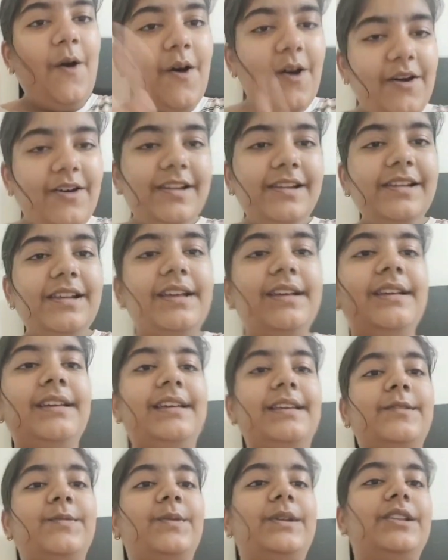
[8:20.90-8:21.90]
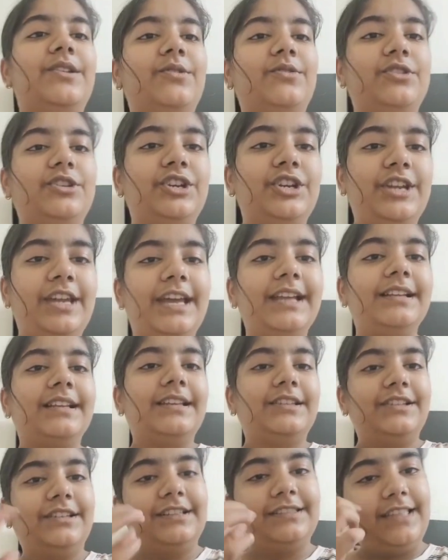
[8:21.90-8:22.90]
और इस वीडियो को शेयर
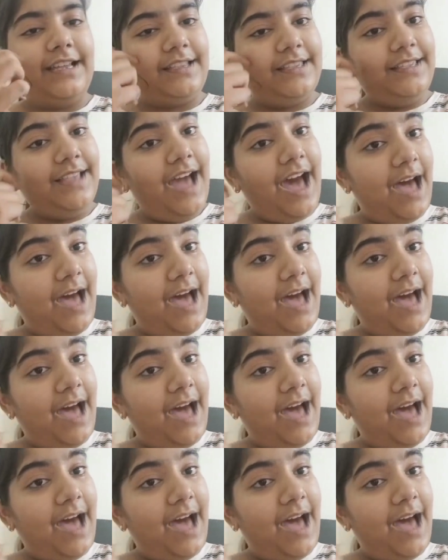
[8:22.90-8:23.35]
कीजिएगा ताकि